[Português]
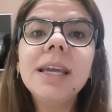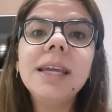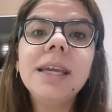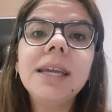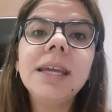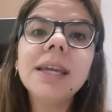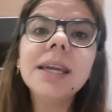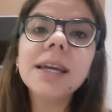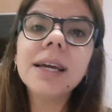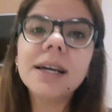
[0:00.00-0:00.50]

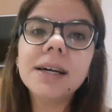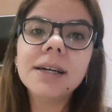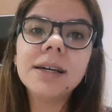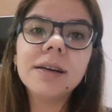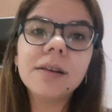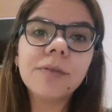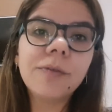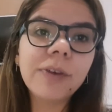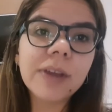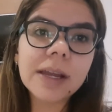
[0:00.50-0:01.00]
e
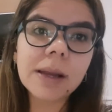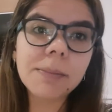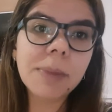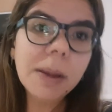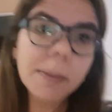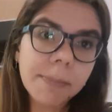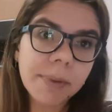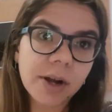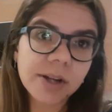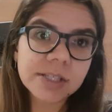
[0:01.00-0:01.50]
uh, fica
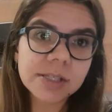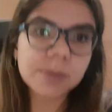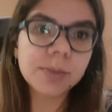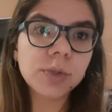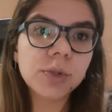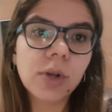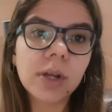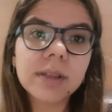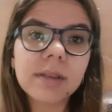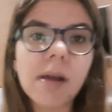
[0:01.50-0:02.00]
bem
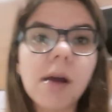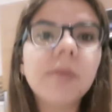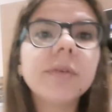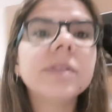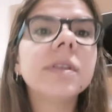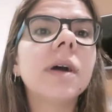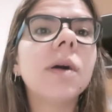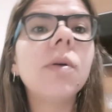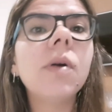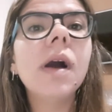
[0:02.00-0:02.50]
próximo do hotel,
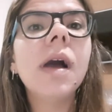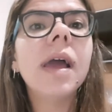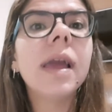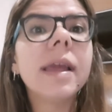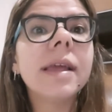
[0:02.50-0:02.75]
então,